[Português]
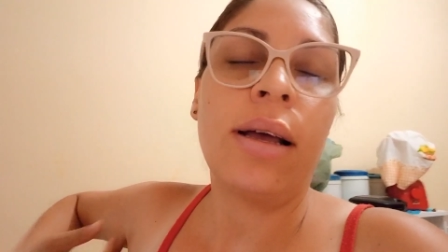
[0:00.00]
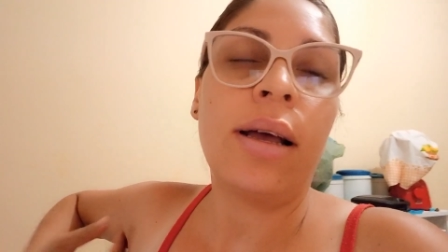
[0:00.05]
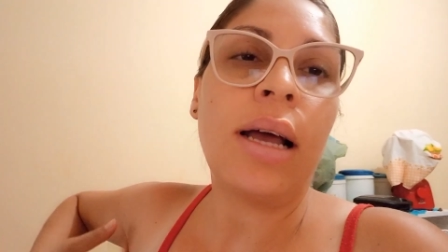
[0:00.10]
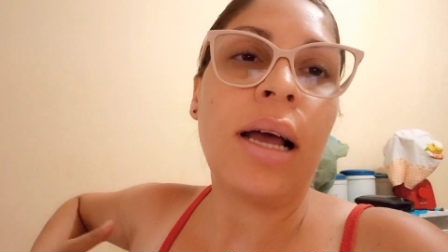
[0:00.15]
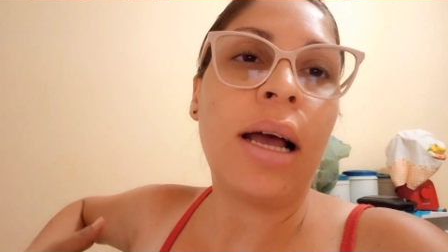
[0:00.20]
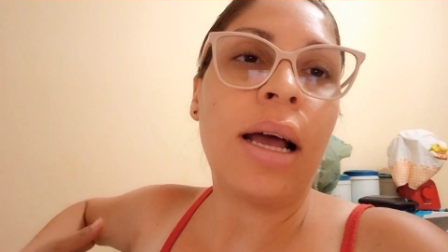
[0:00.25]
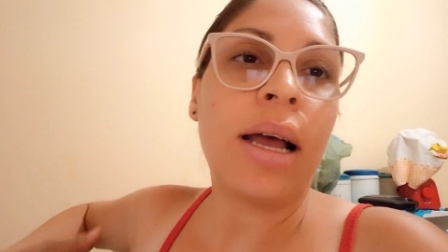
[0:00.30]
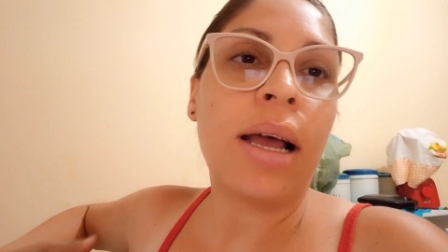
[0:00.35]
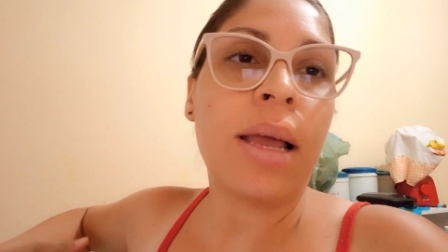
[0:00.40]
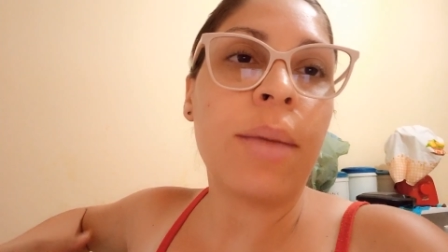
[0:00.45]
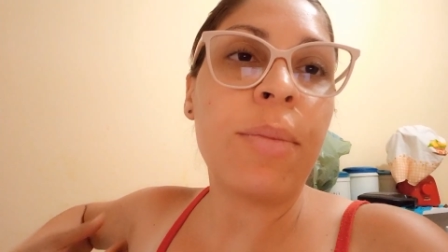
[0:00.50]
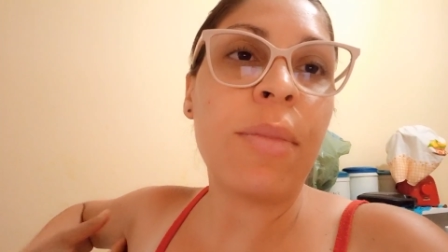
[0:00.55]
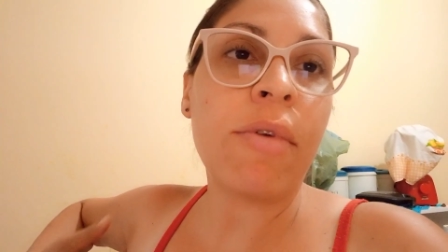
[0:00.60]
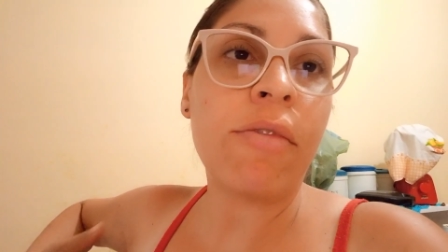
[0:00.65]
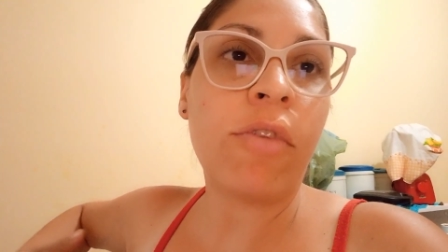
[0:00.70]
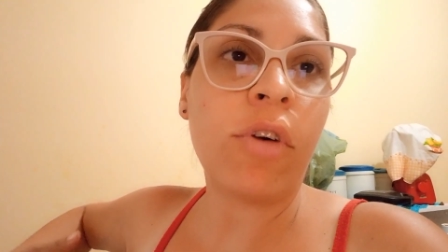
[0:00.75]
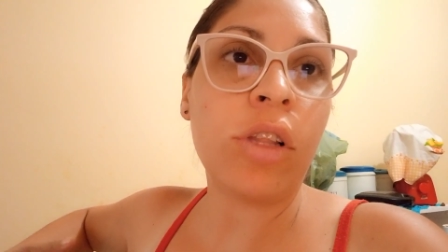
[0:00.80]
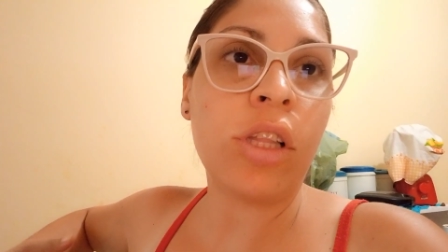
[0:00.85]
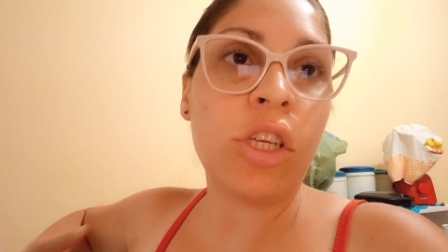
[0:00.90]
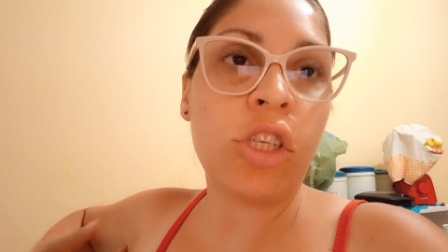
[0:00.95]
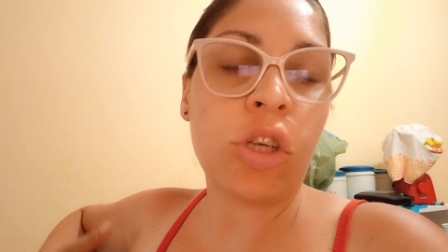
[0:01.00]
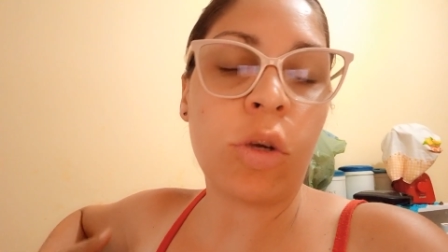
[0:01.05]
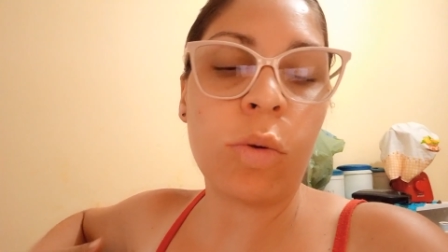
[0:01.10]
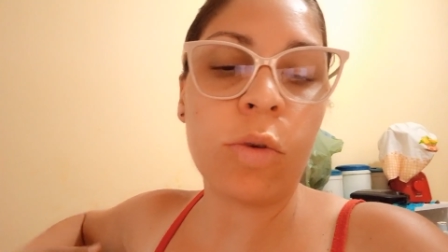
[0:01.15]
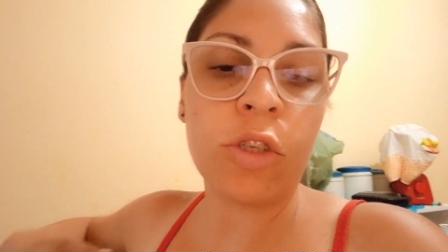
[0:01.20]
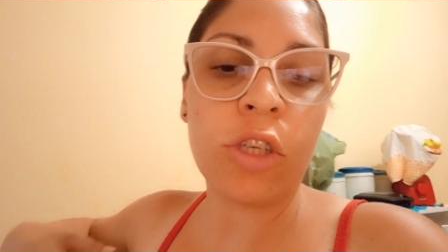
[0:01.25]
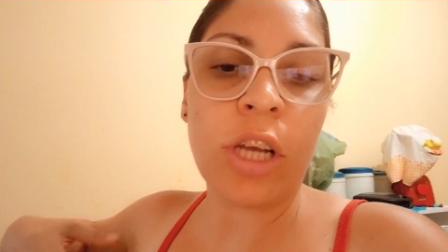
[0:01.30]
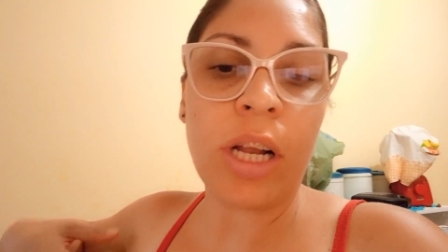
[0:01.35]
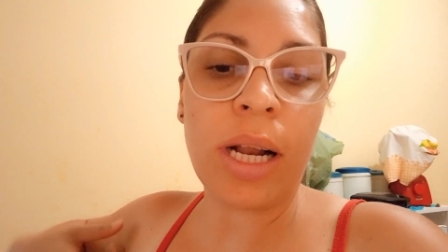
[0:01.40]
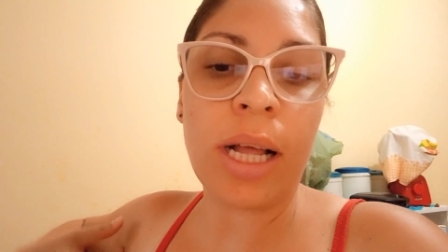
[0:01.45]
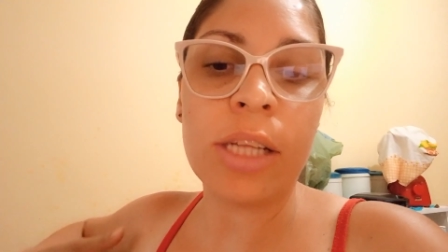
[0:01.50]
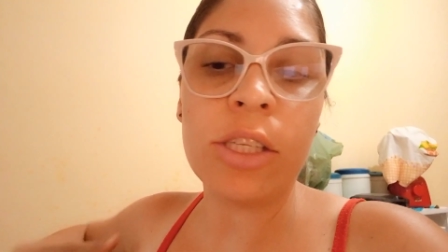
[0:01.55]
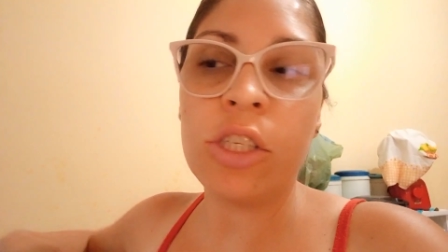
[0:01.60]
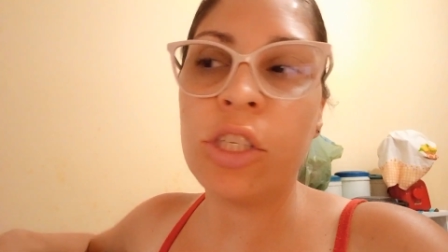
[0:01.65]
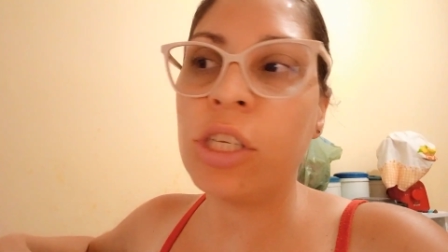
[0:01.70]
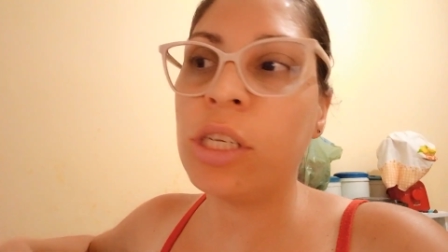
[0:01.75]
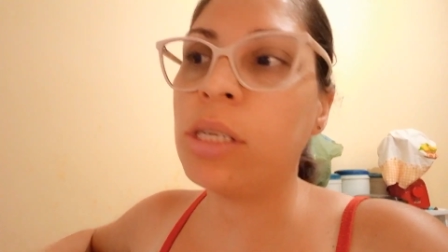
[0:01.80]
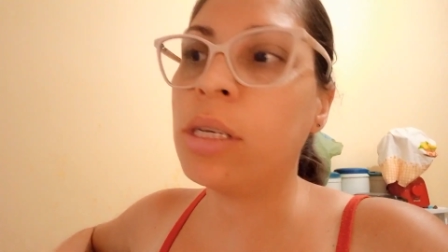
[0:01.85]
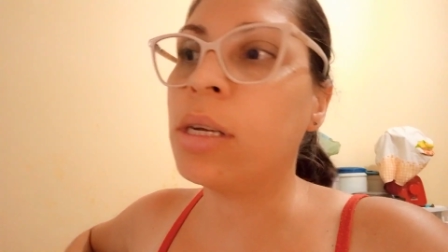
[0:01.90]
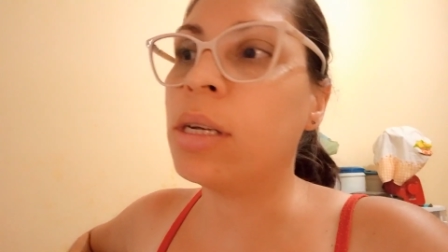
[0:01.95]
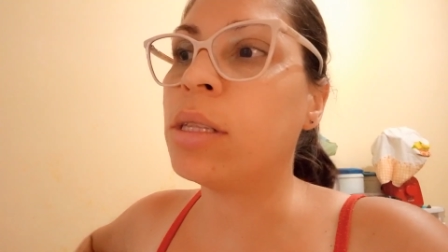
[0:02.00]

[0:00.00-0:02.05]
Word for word: Aí minha avó deixa congeladinha,